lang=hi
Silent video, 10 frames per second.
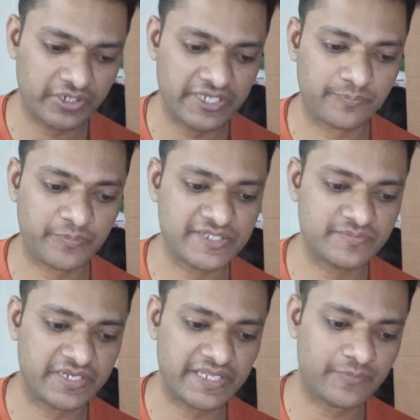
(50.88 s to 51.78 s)
और एक
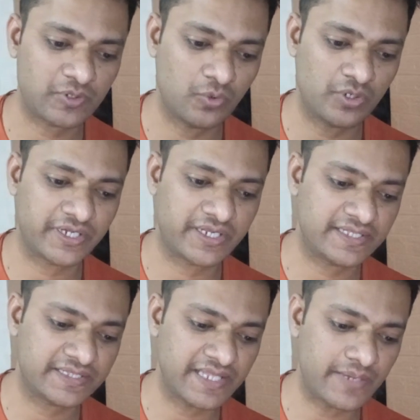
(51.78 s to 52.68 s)
पेज मैंने यहाँ पर खोल के
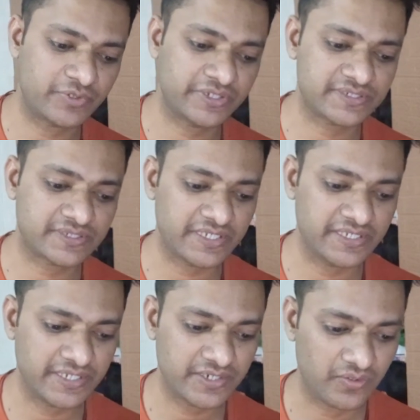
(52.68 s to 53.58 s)
रखा था यहाँ पर देख सकते हैं
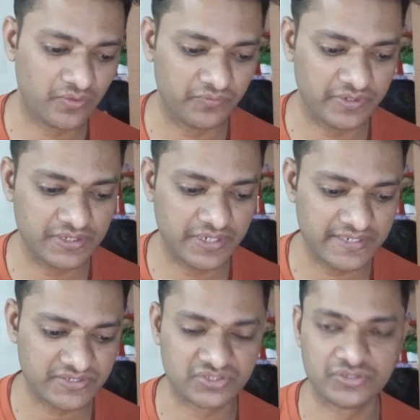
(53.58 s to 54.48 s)
ये
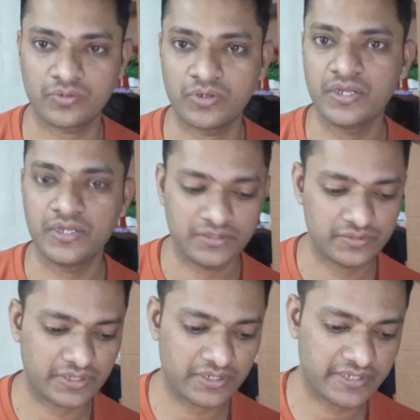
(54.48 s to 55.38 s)
विंगनेश
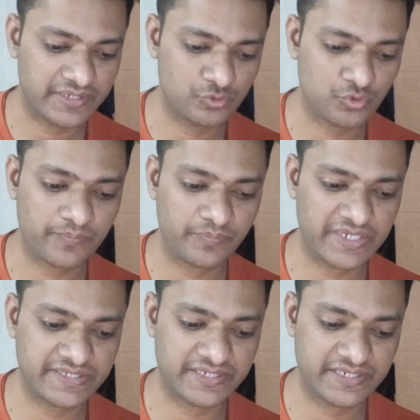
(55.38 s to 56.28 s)
करके ये जो है
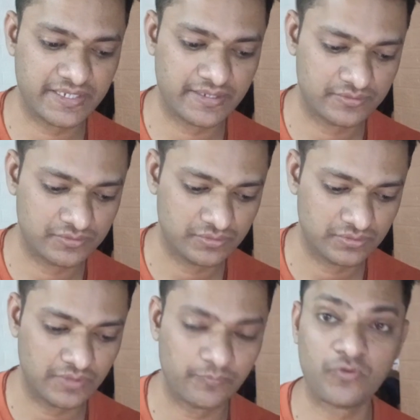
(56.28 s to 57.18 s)
पेज है ठीक है
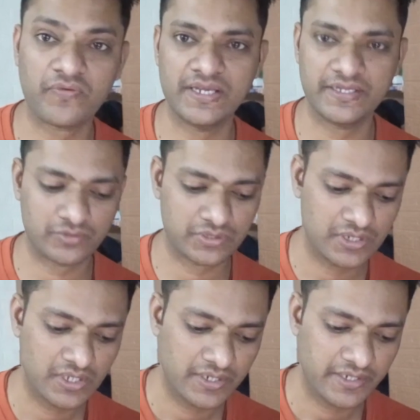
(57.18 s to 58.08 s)
ये प्रोफाइल है सॉरी
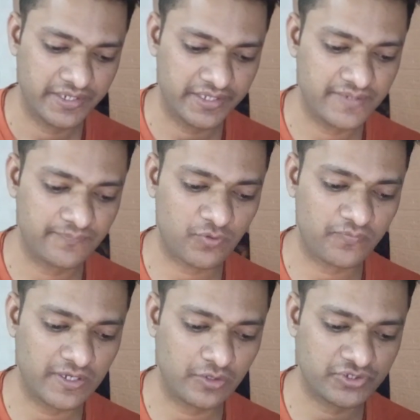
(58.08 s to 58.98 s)
ठीक है ये
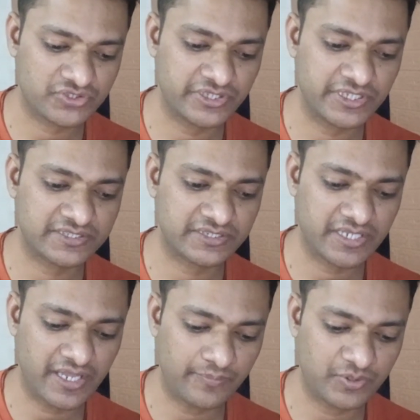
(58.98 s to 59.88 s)
प्रोफाइल और इसलिए देख
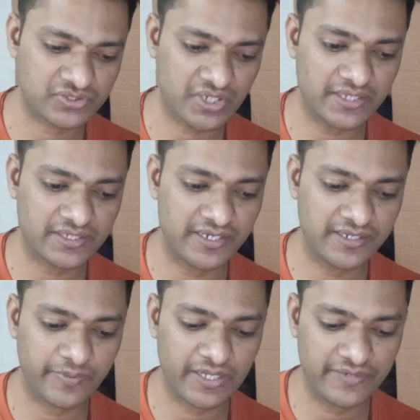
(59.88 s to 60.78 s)
सकते हैं यहाँ पर सात
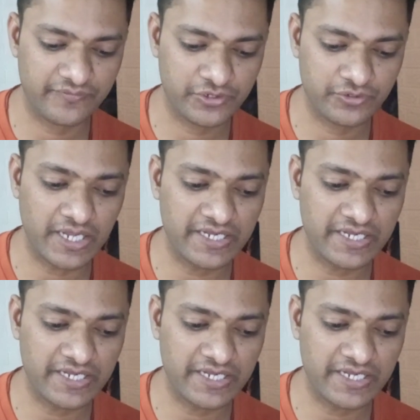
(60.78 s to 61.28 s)
घंटे पहले वीडियो